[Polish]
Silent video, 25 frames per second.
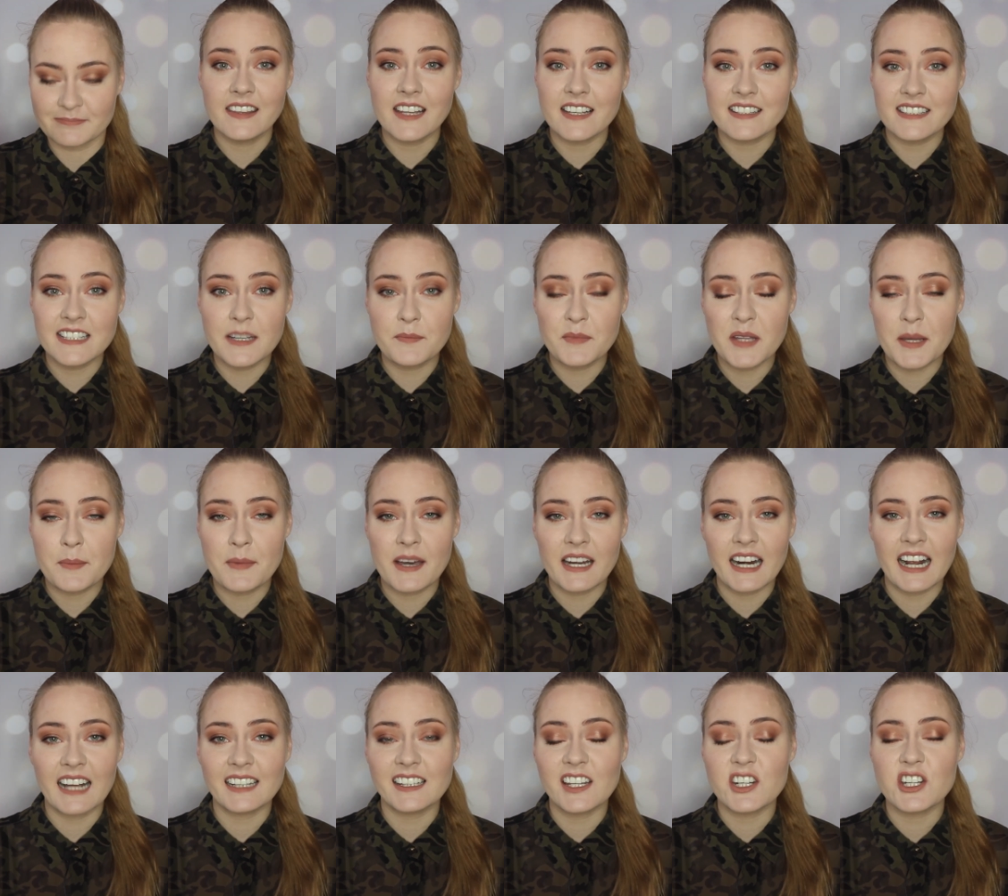Następna
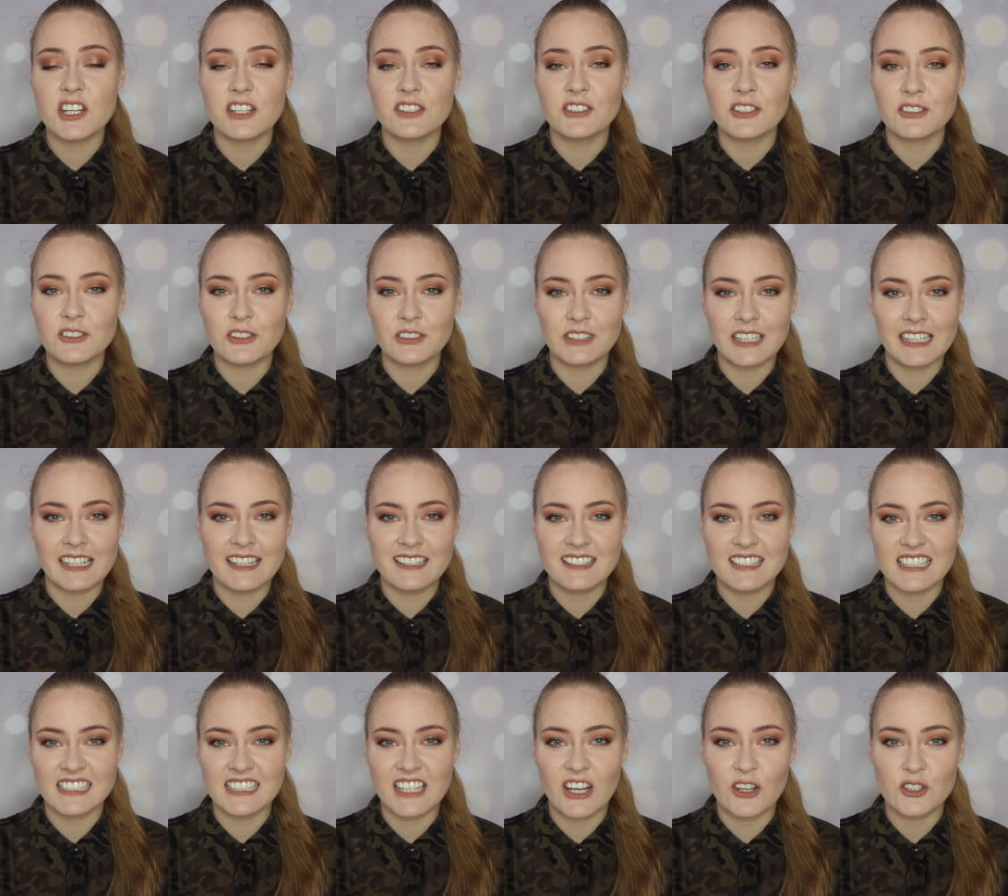marka też jest
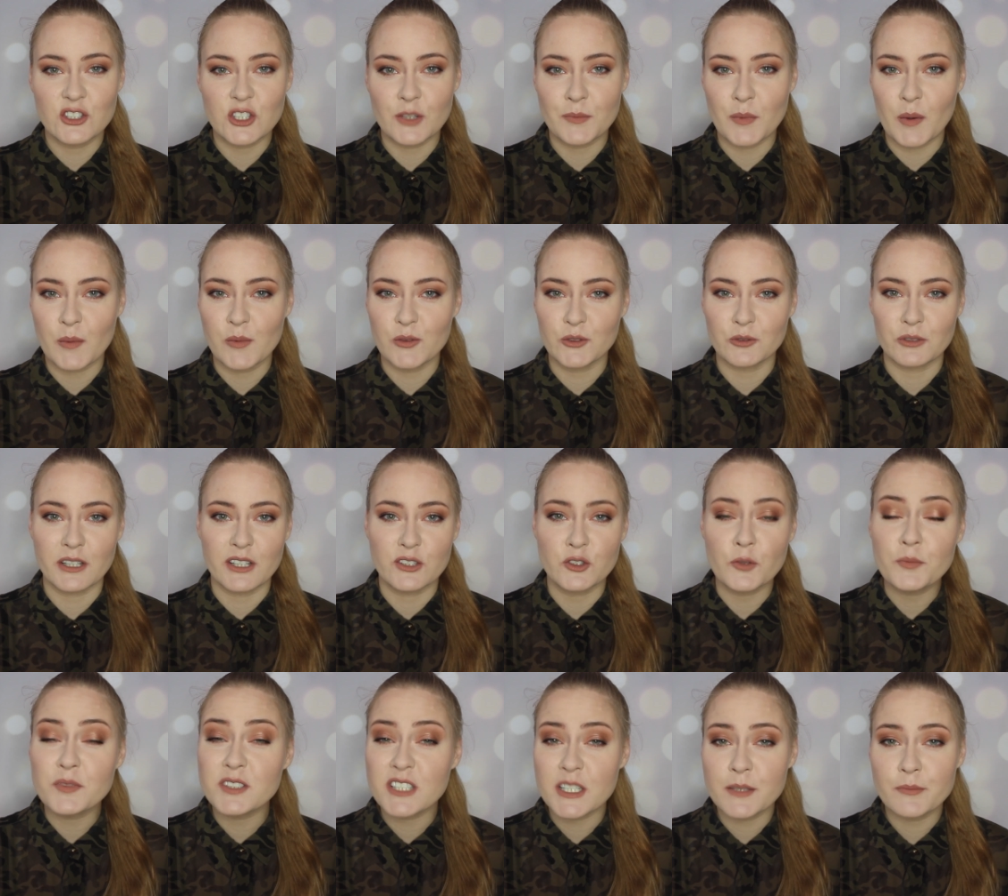doskonale znana osobom, które
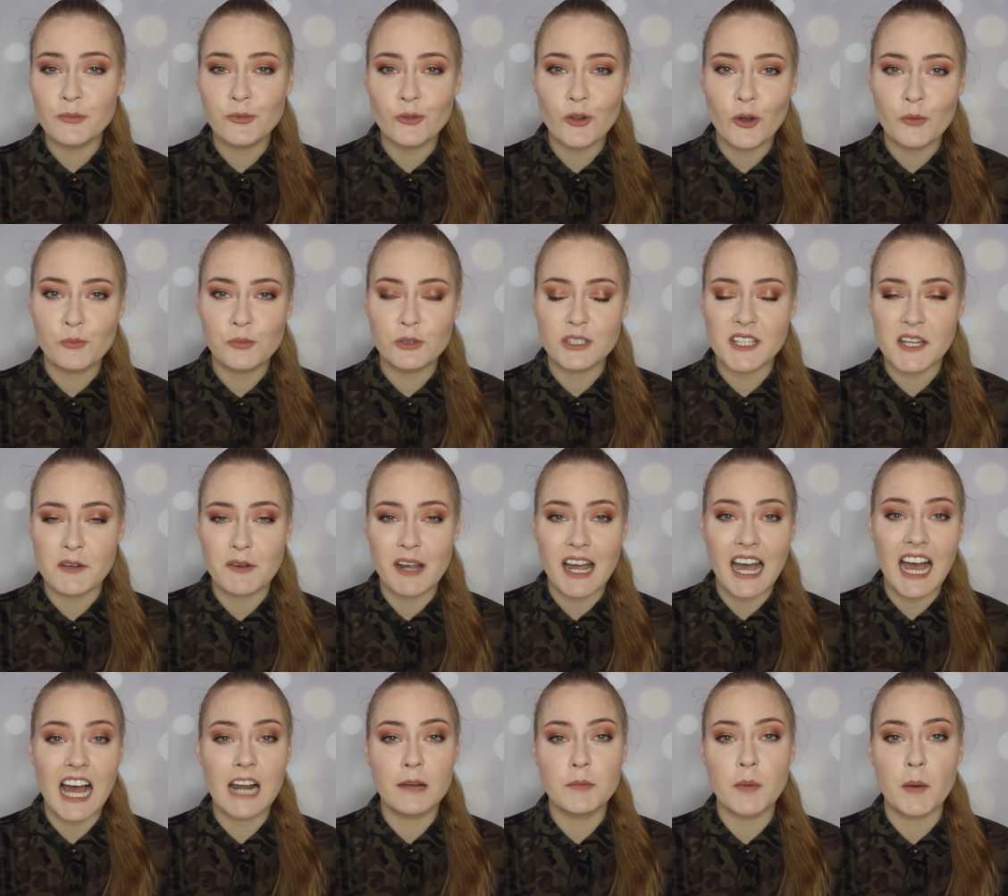subskrybują
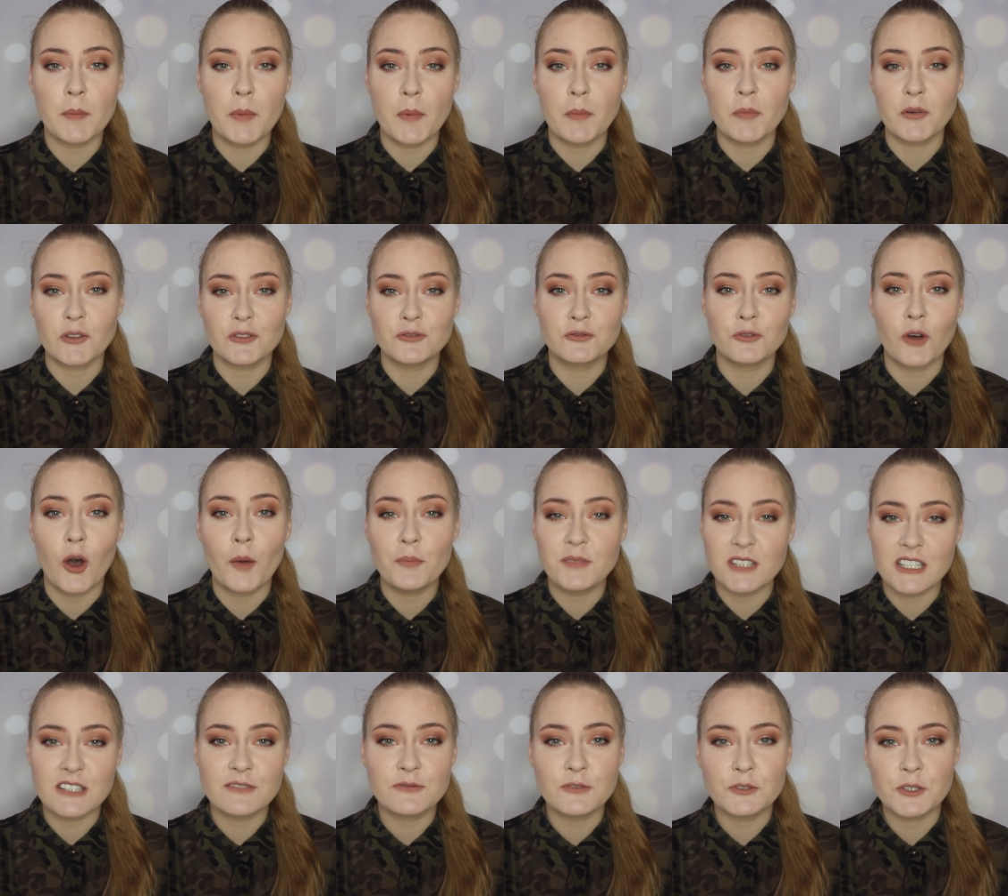pudełka albo po prostu
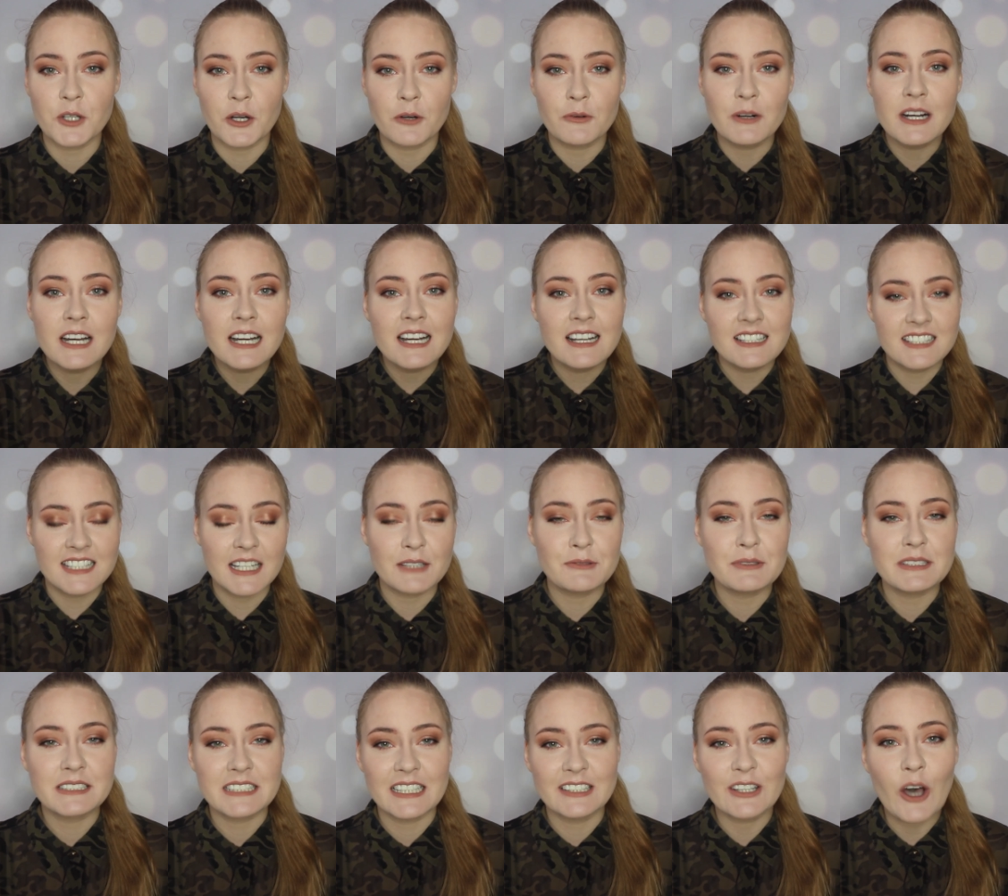obserwują
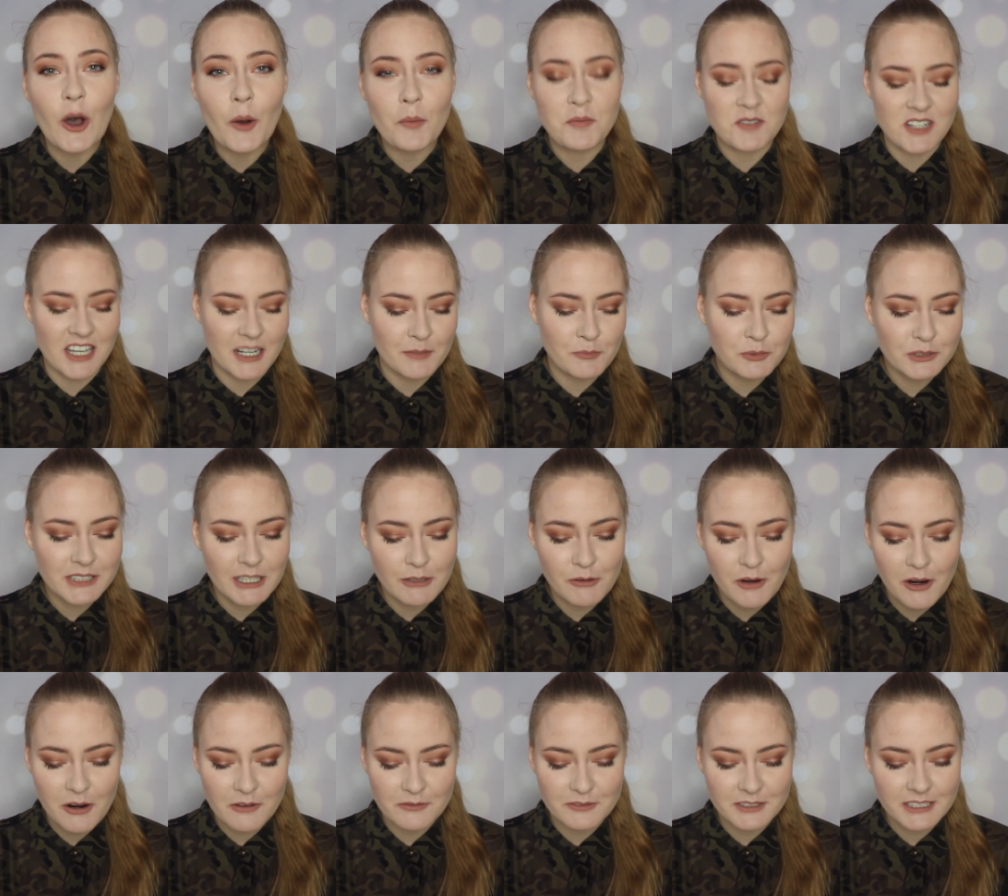cały ten obszar
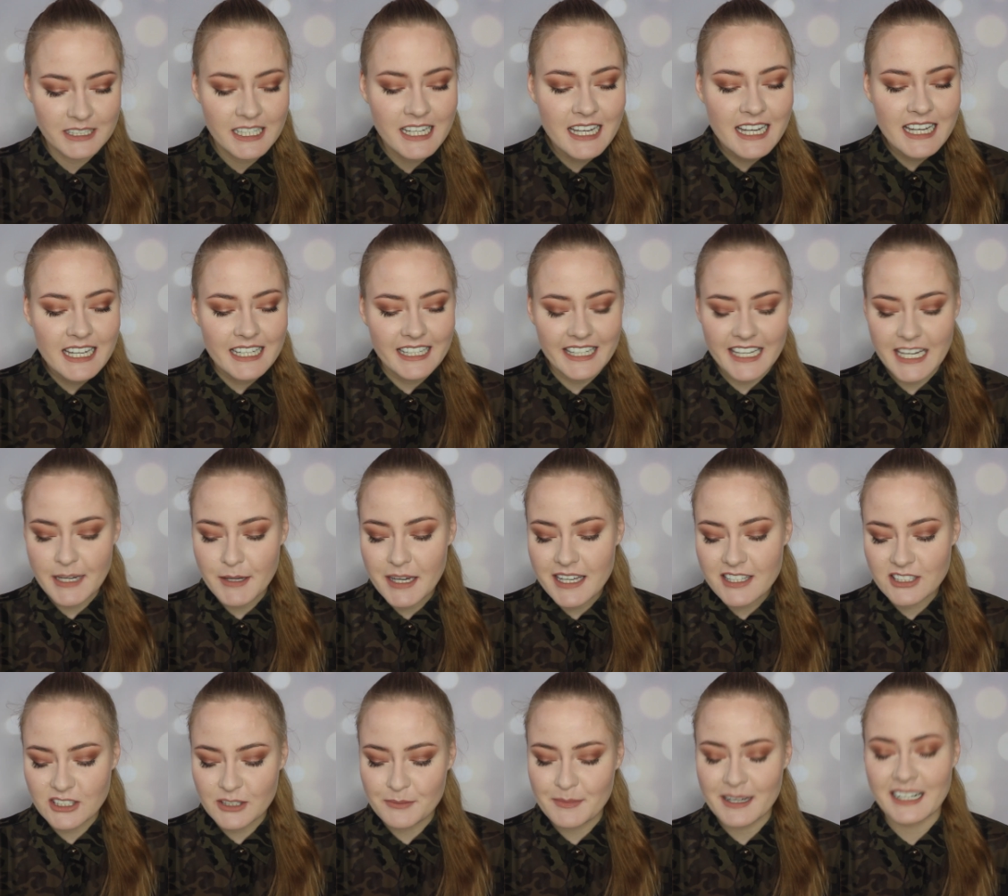pudełkowy i
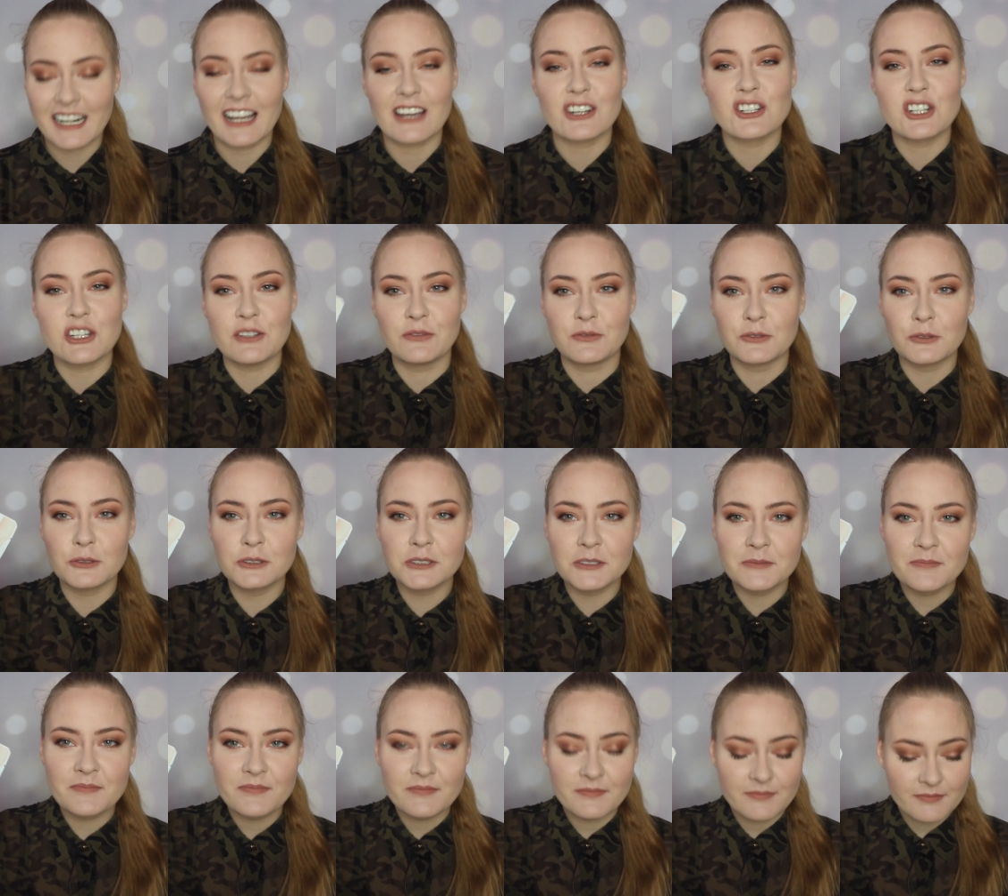jest to marka
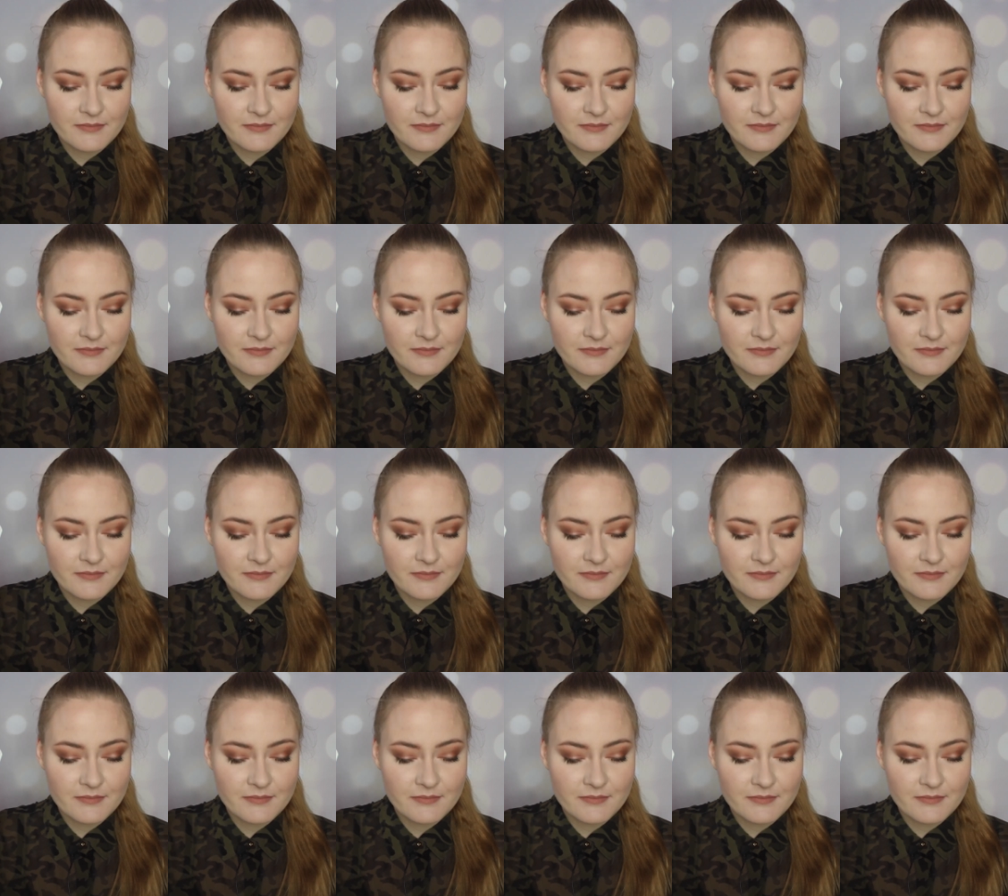SheFood.